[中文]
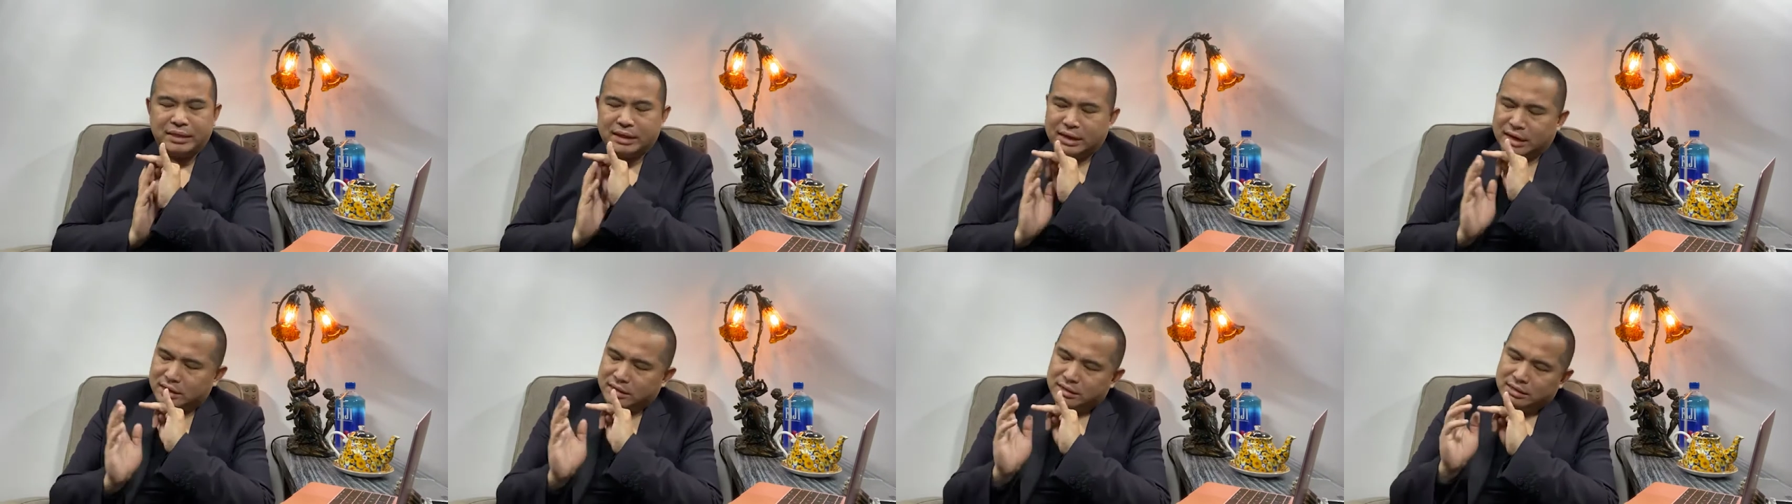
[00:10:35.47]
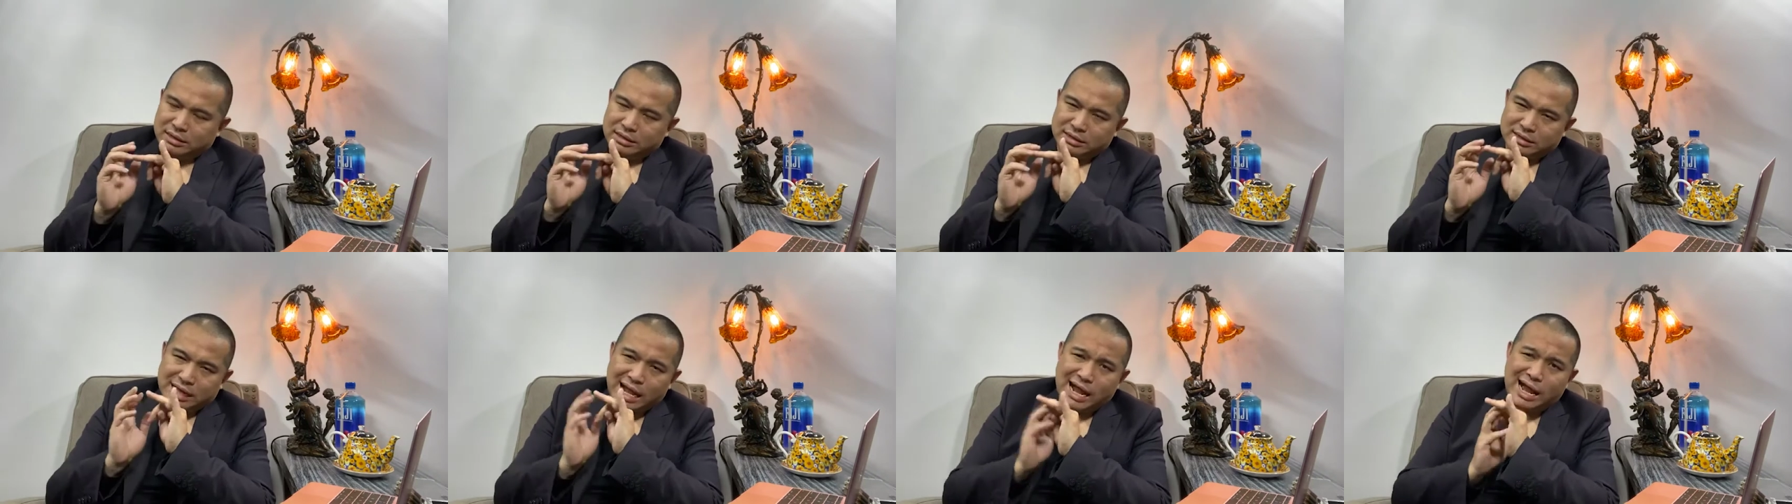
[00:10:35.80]
啊
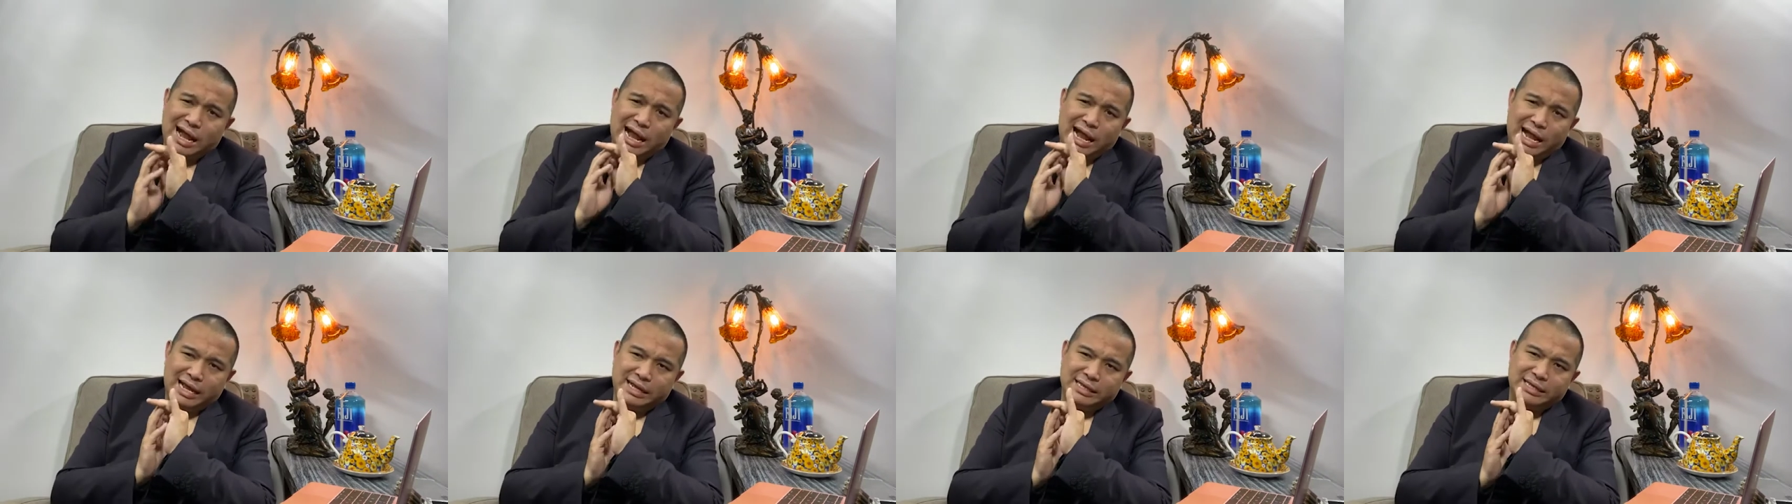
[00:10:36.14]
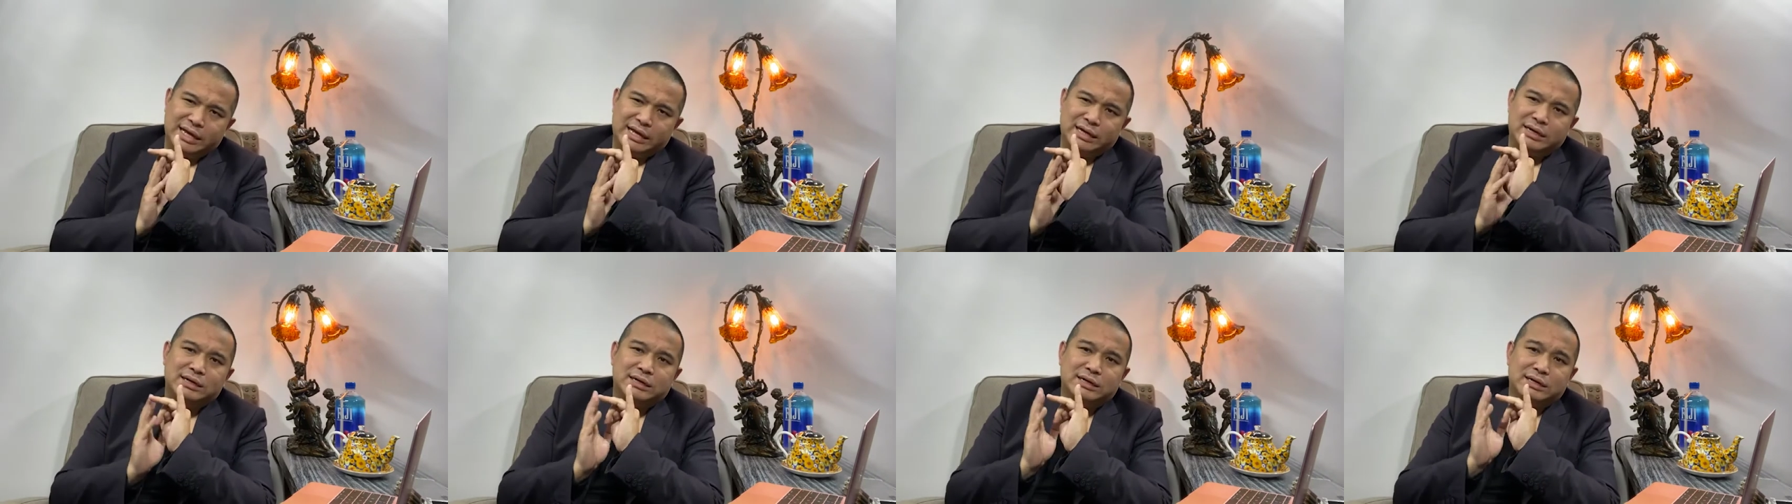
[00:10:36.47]
他还
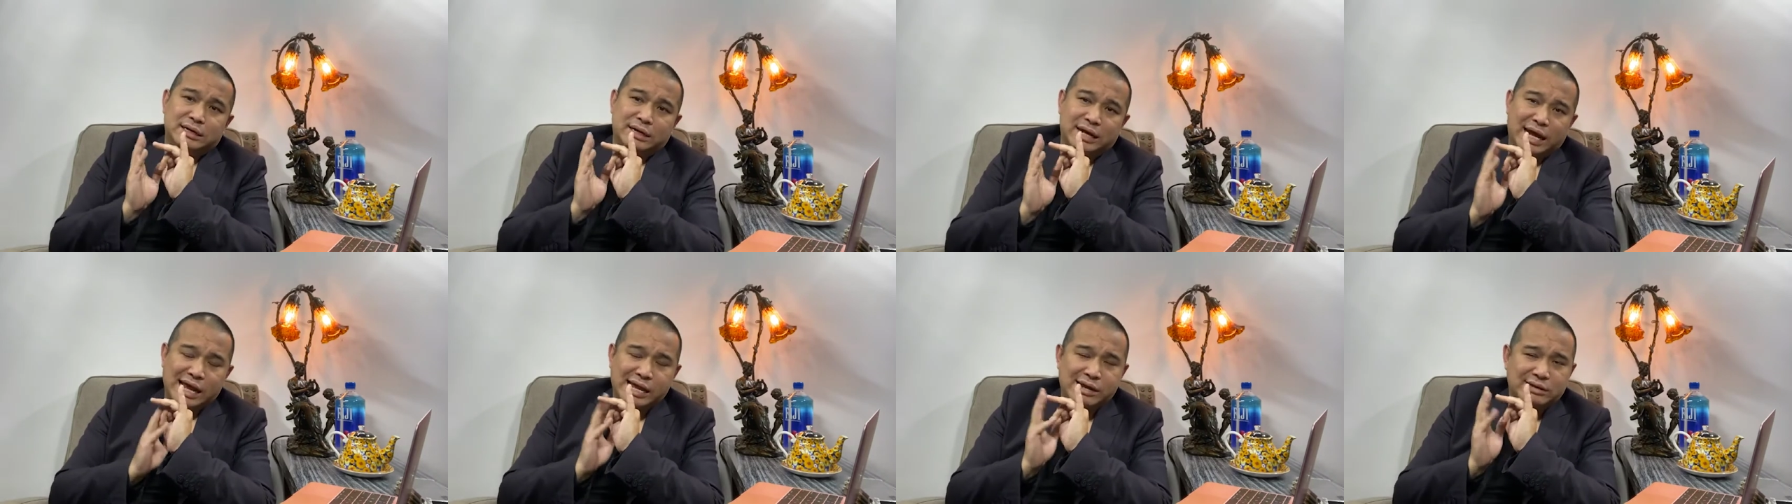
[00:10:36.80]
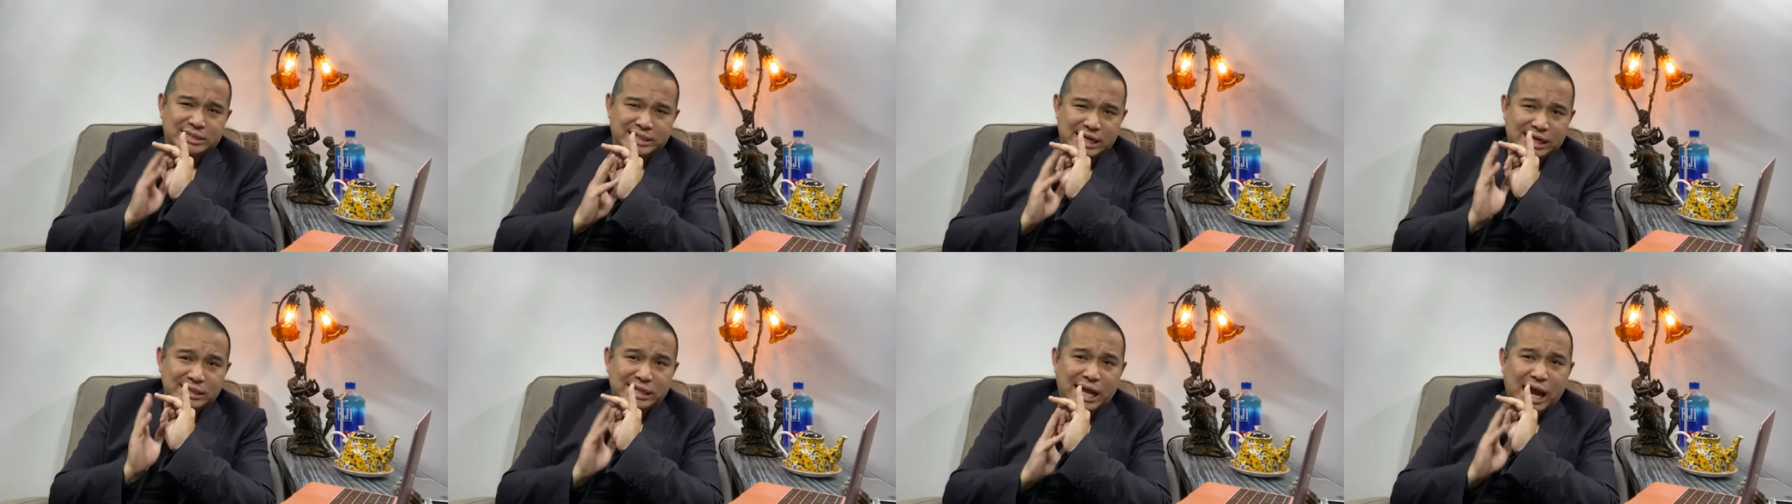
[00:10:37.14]
那个还要
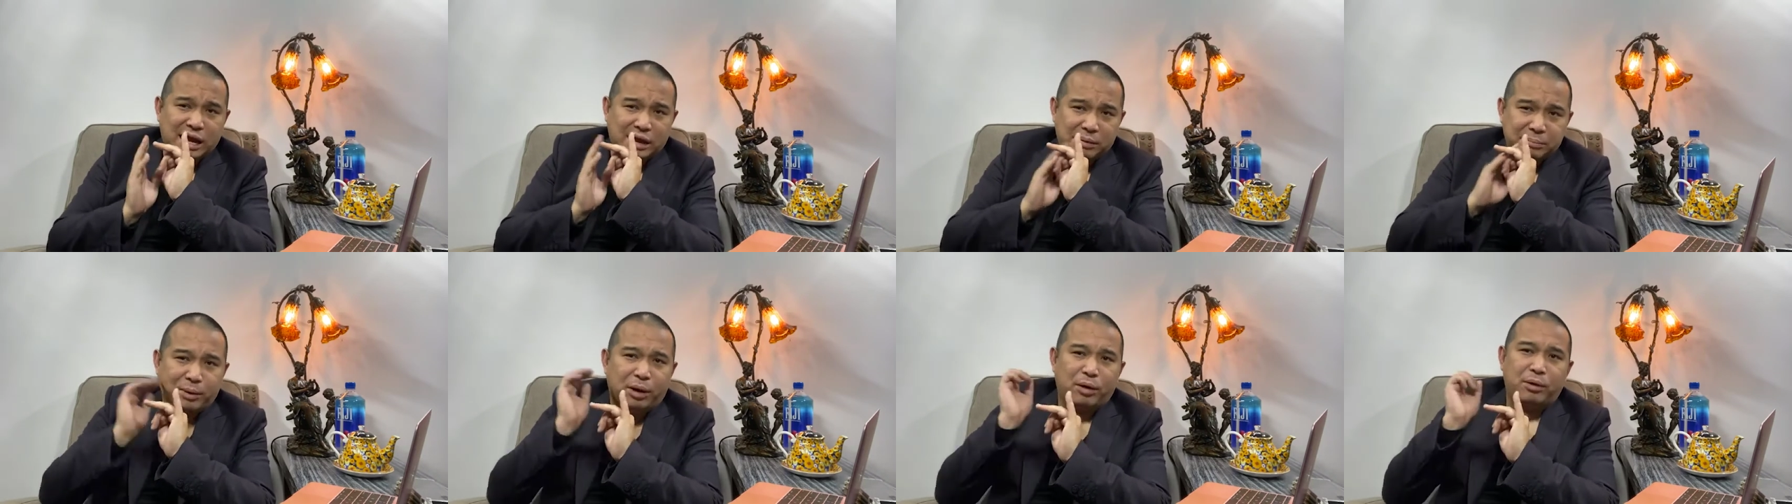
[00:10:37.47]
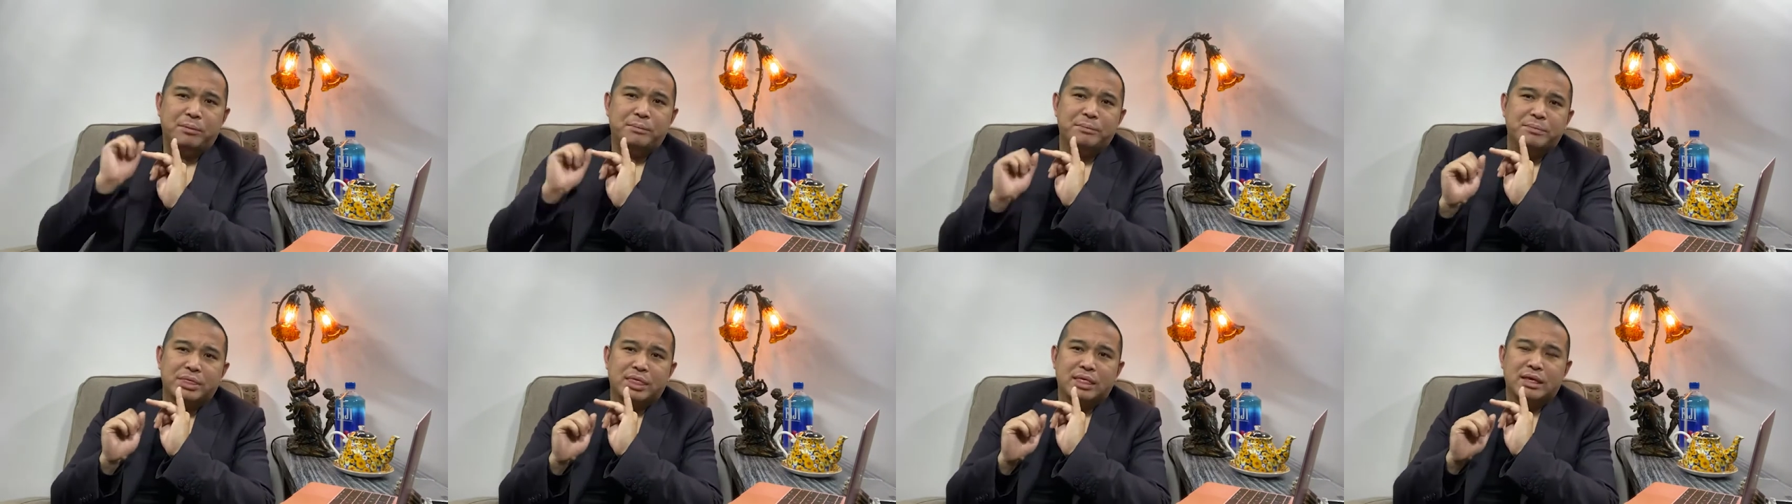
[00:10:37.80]
想打个包，